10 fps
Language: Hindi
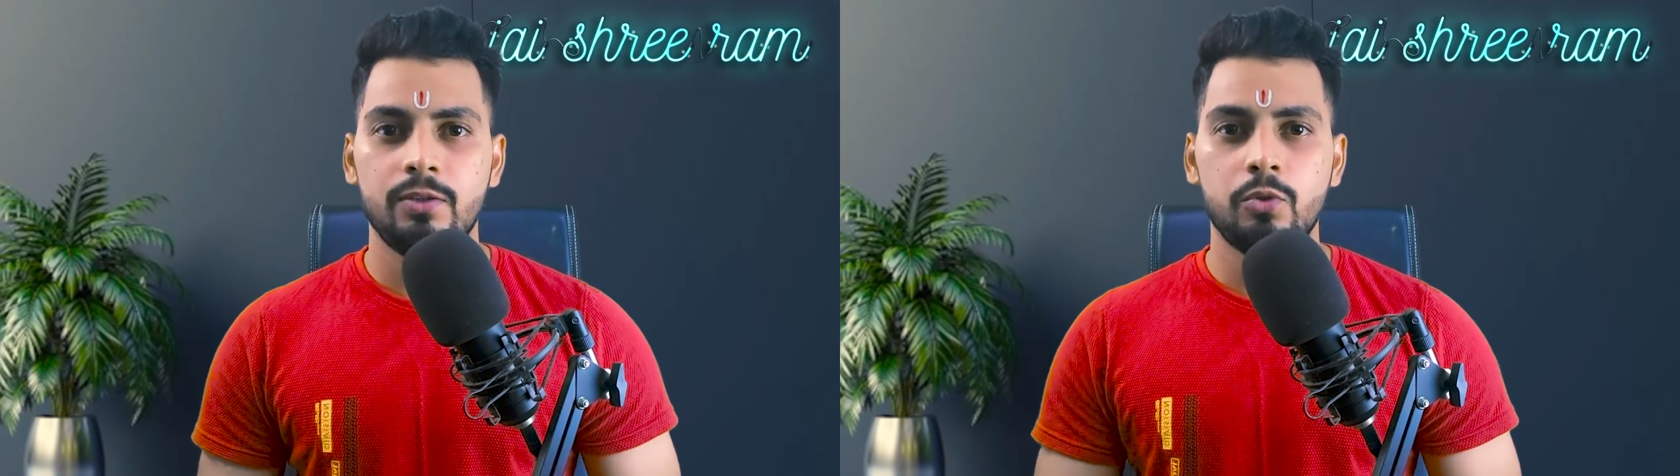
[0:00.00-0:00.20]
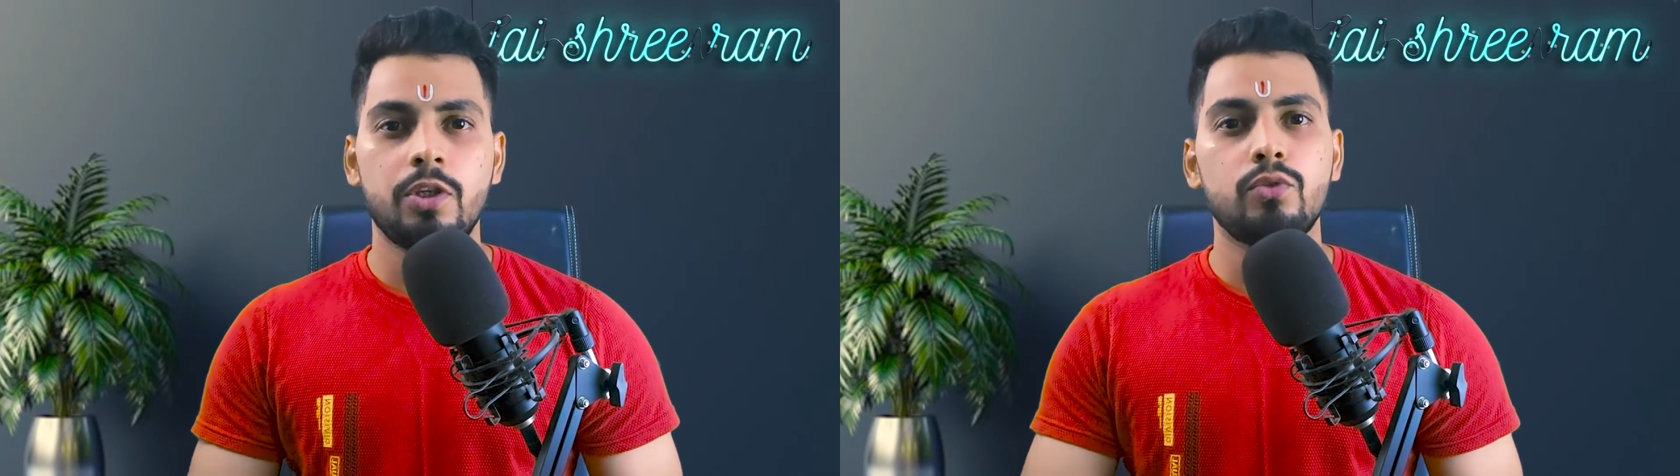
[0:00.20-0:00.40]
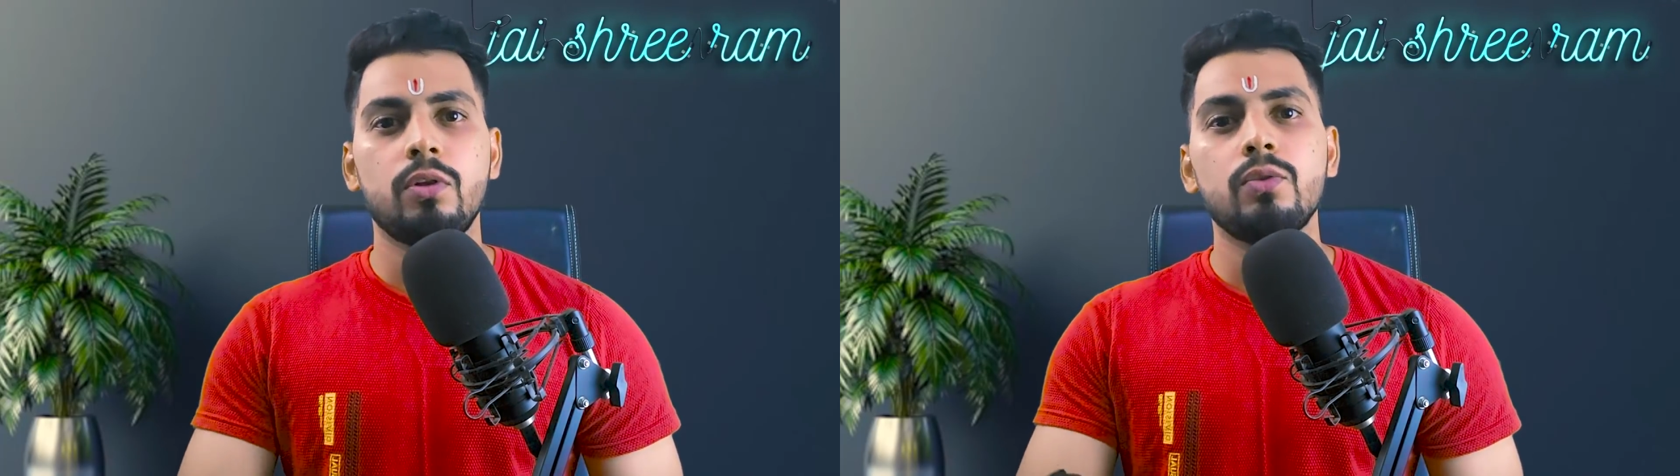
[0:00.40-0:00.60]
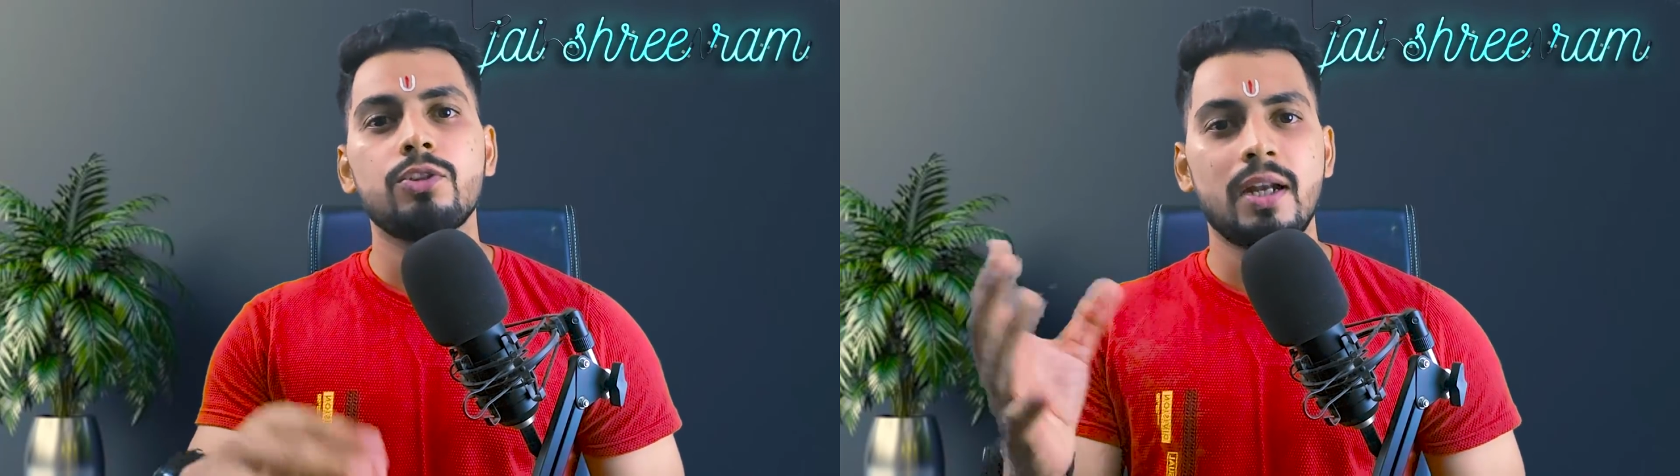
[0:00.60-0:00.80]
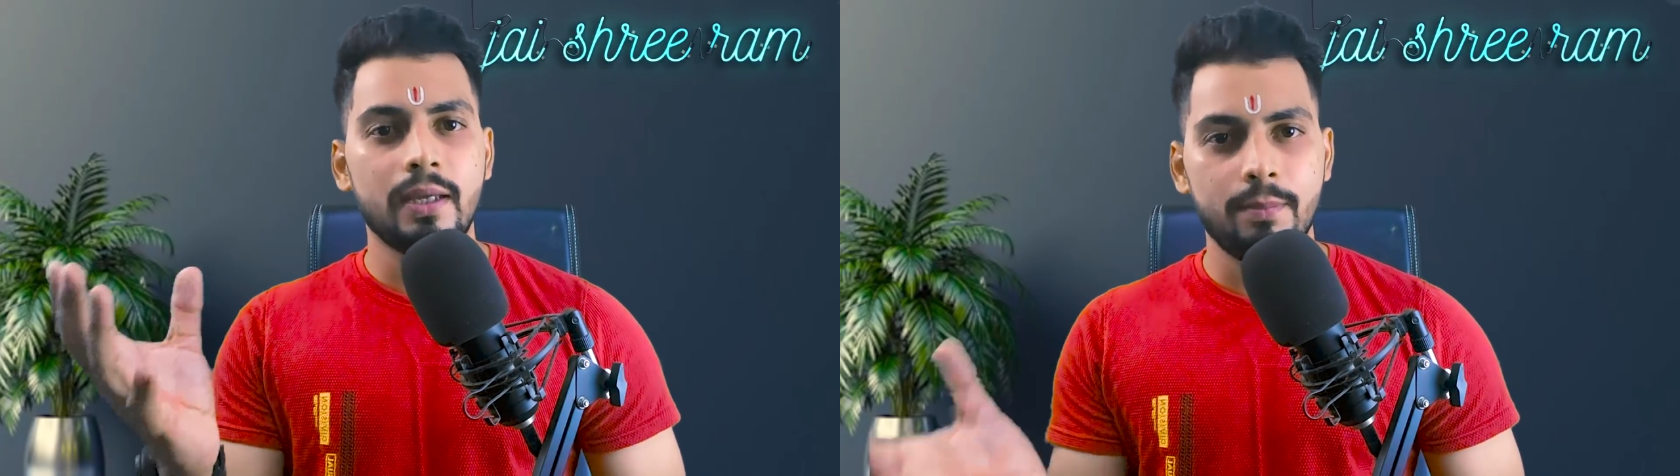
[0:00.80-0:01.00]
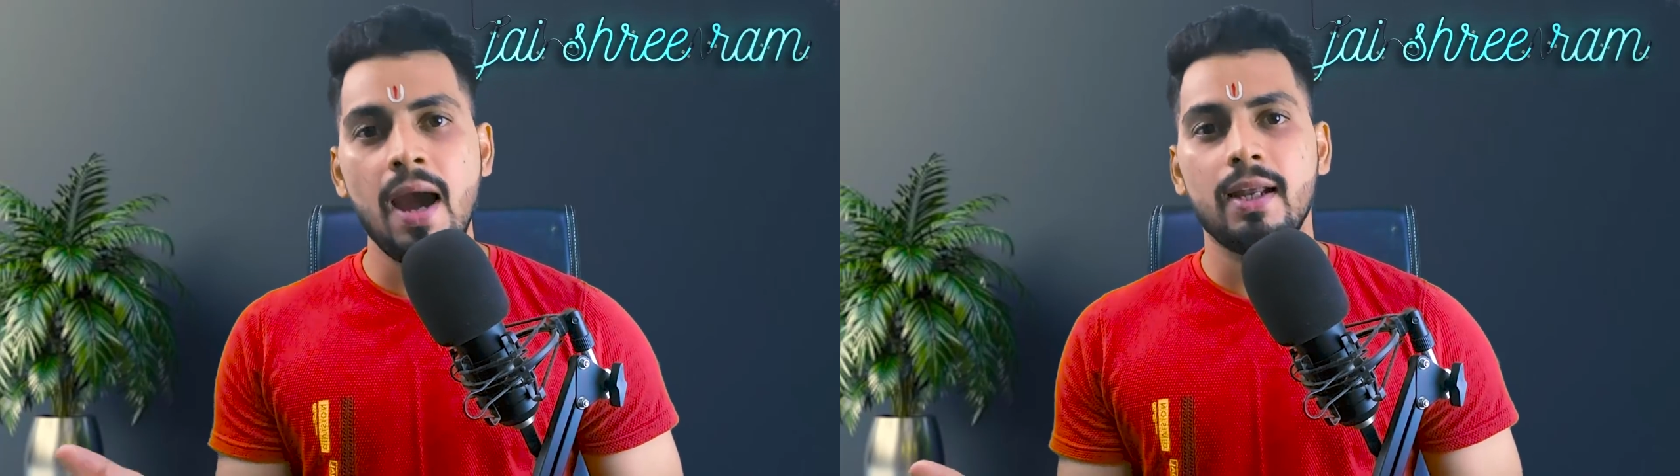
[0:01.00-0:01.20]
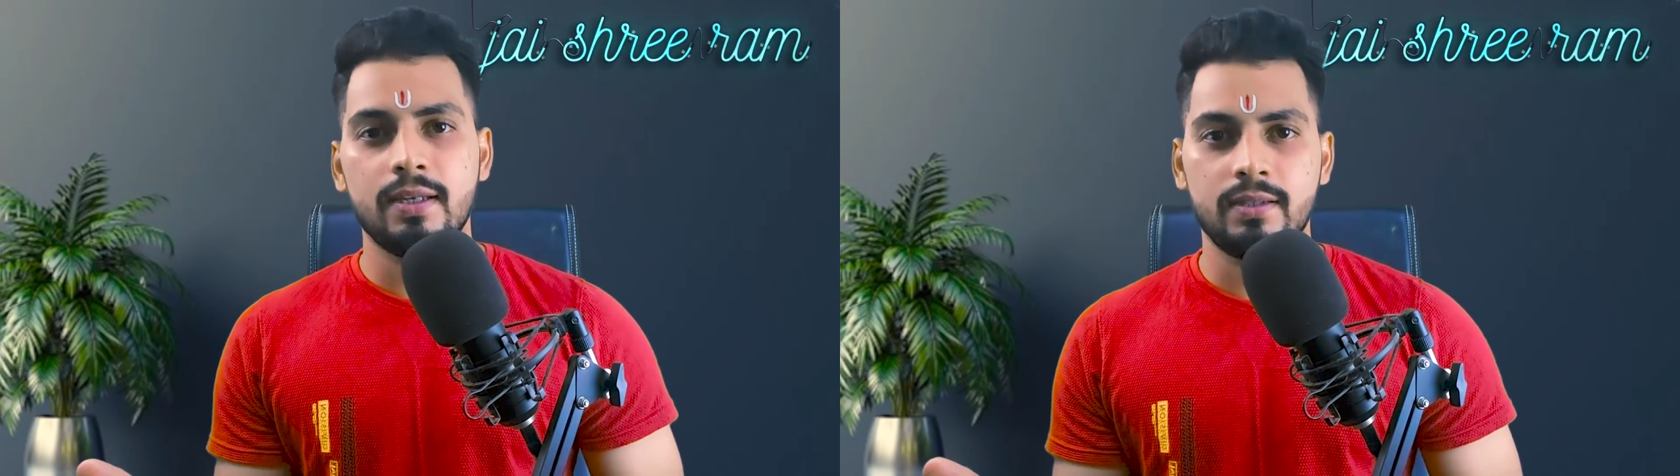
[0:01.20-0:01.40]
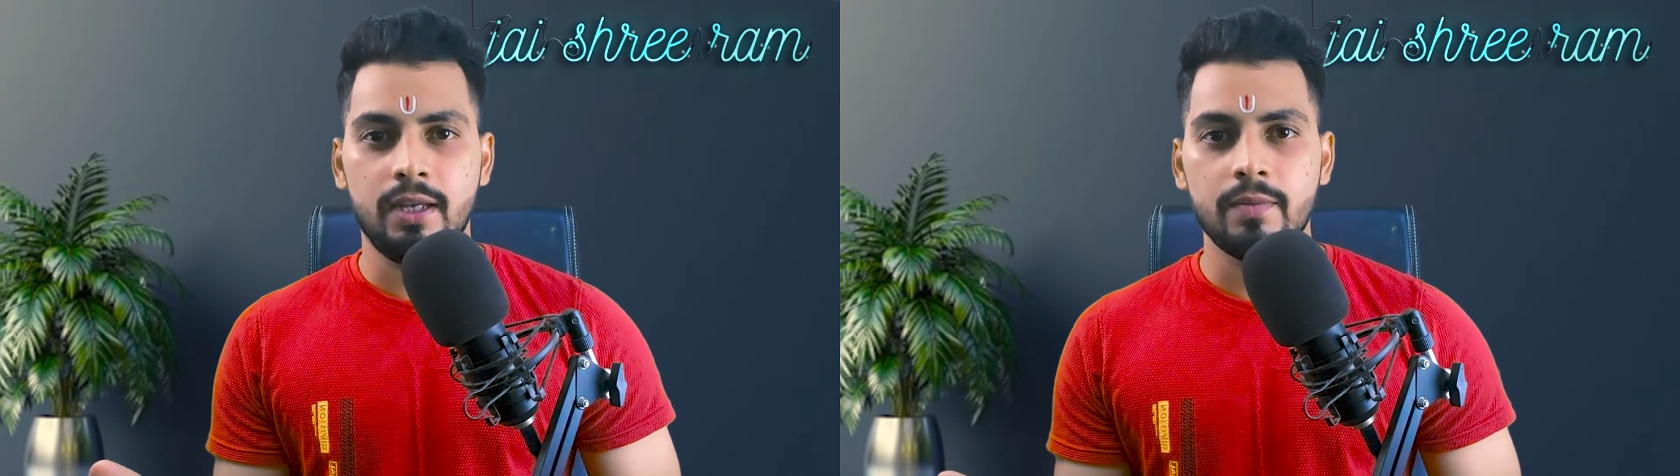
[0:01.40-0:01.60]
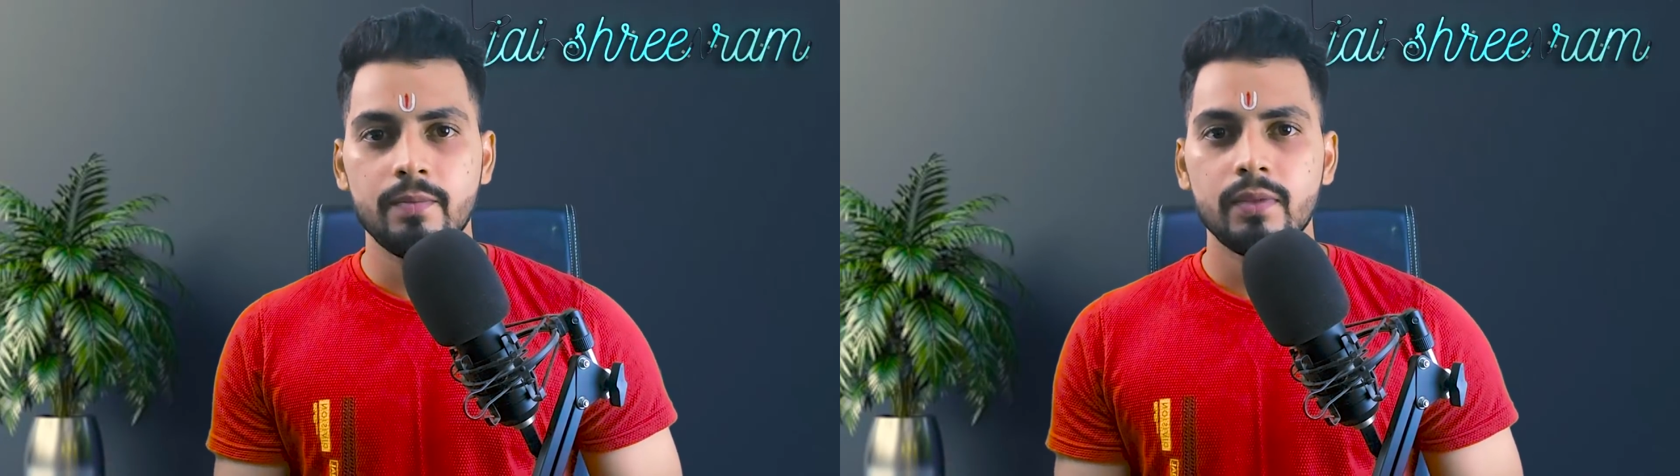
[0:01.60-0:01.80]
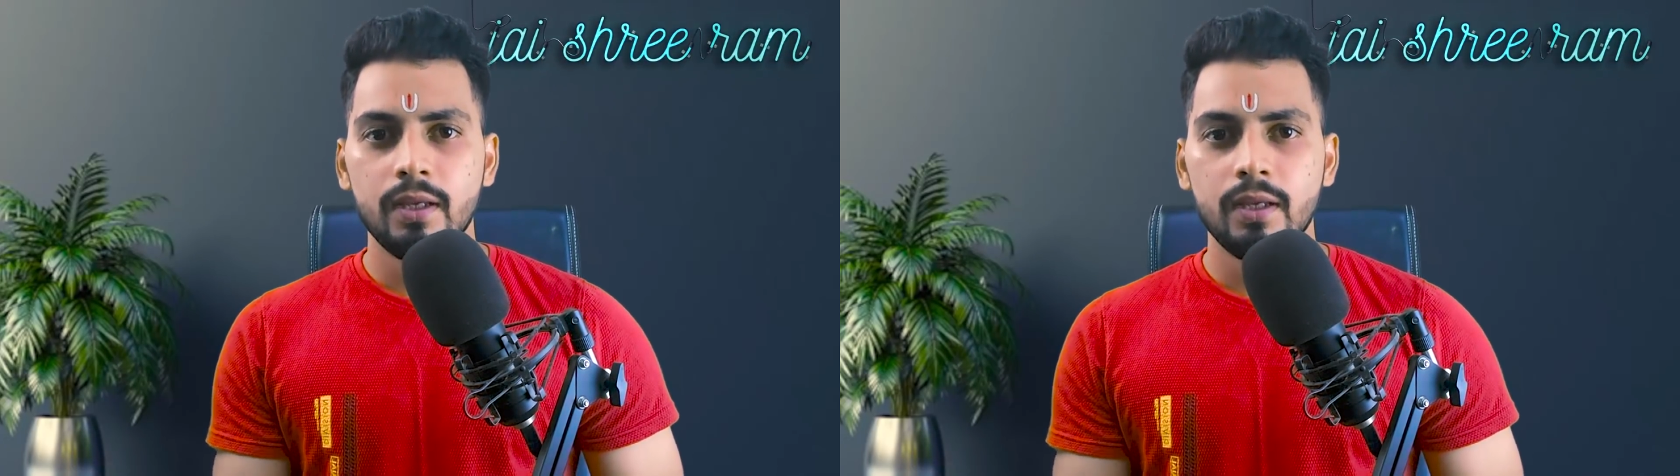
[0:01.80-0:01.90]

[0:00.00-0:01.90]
जो कि तुरंत उछल के बाहर आ जाता है